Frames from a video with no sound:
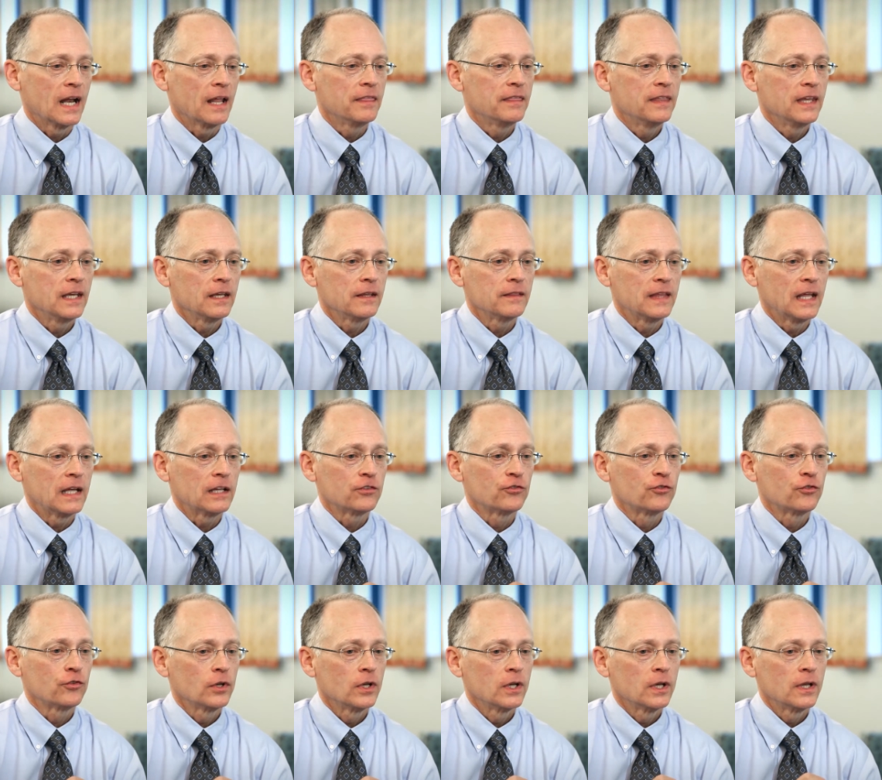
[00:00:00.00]
bien.
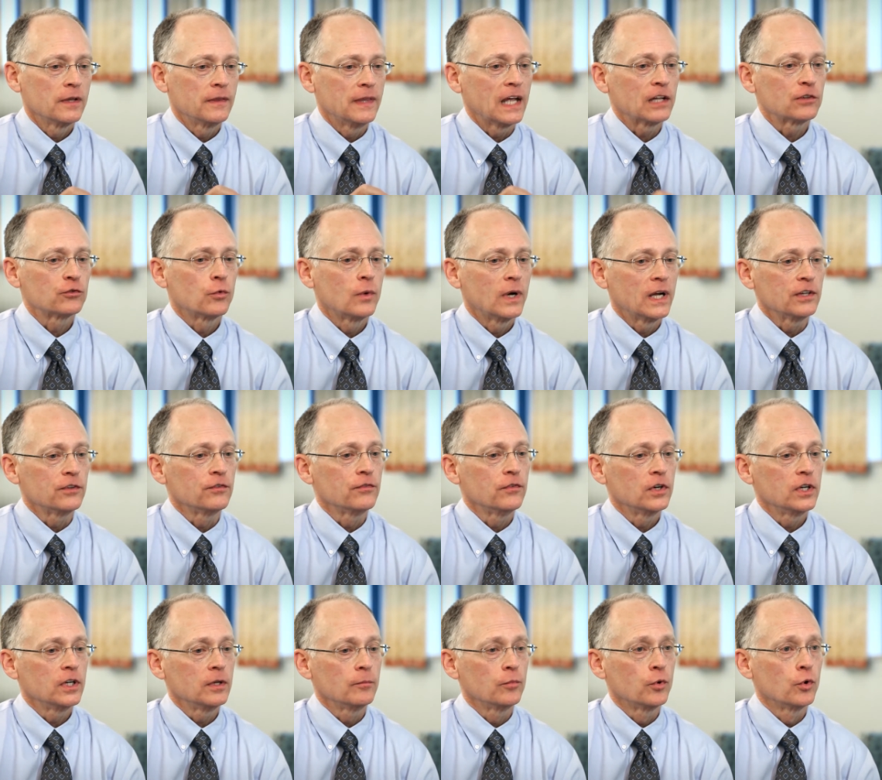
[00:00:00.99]
Por eso,
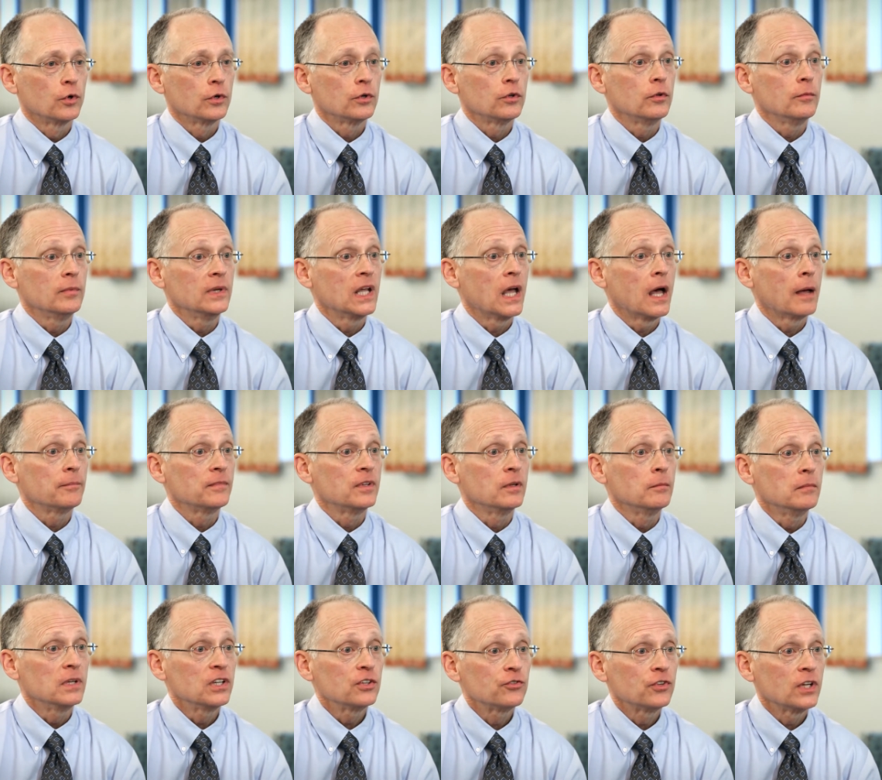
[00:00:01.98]
creo que es muy
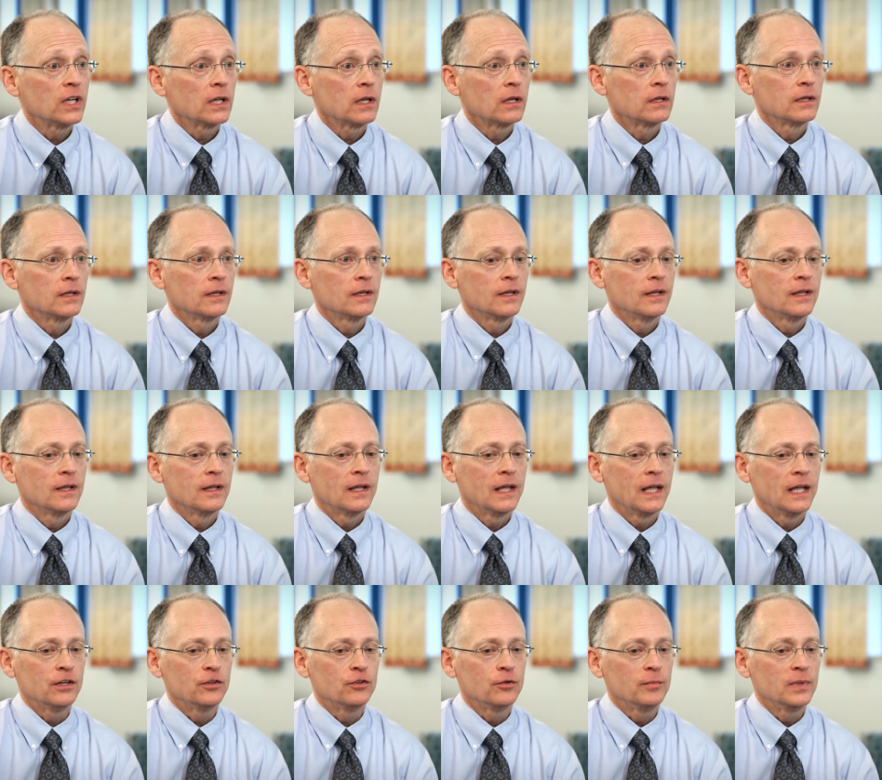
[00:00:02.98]
importante ser
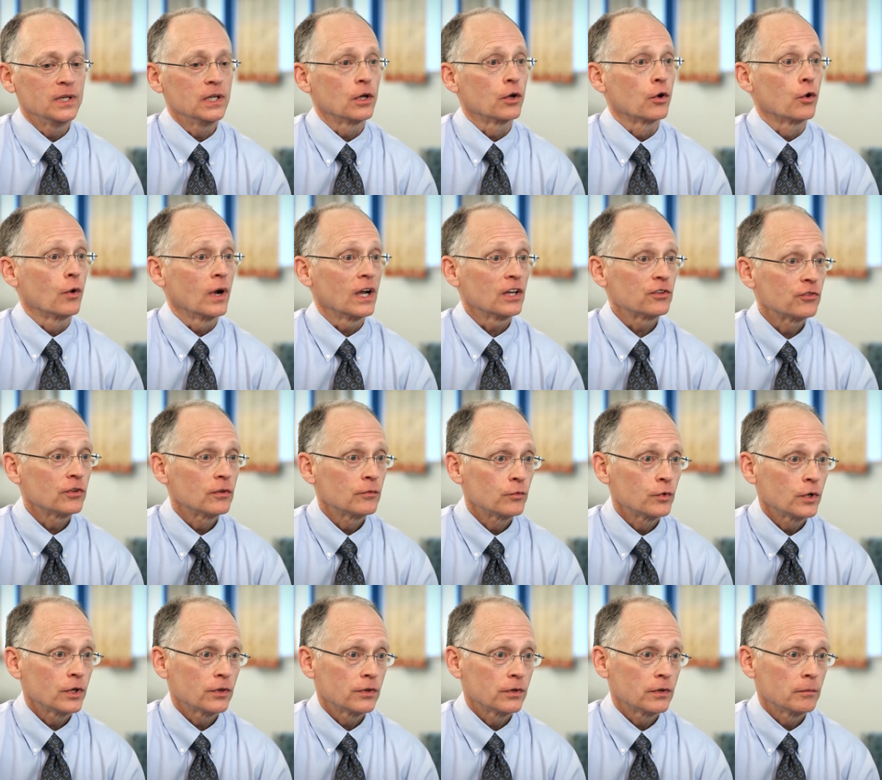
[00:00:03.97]
optimista y estar
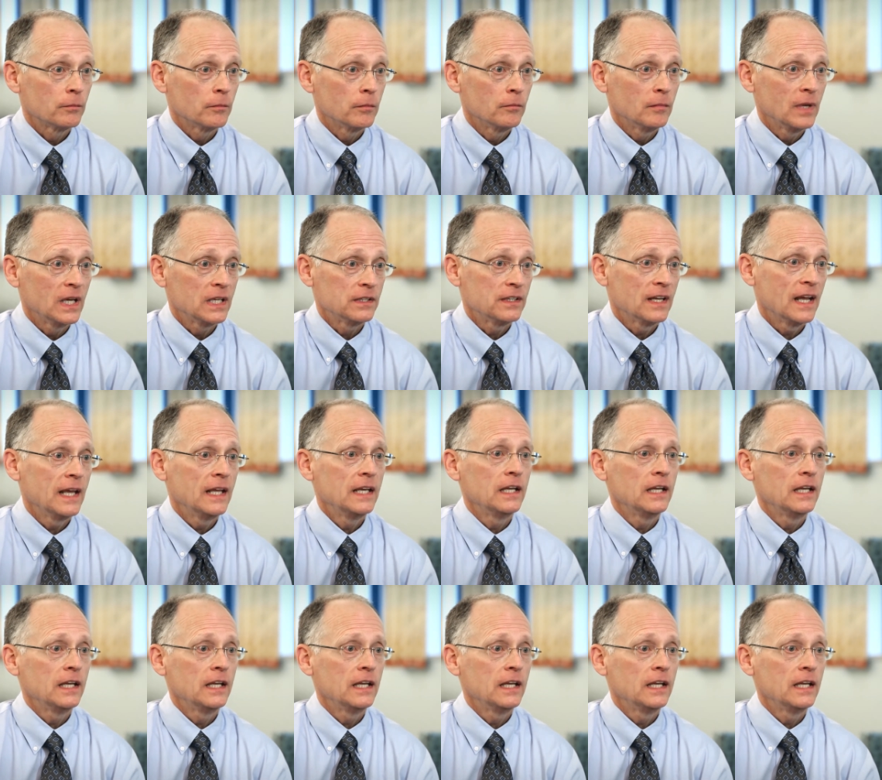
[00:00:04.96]
determinado a mantener la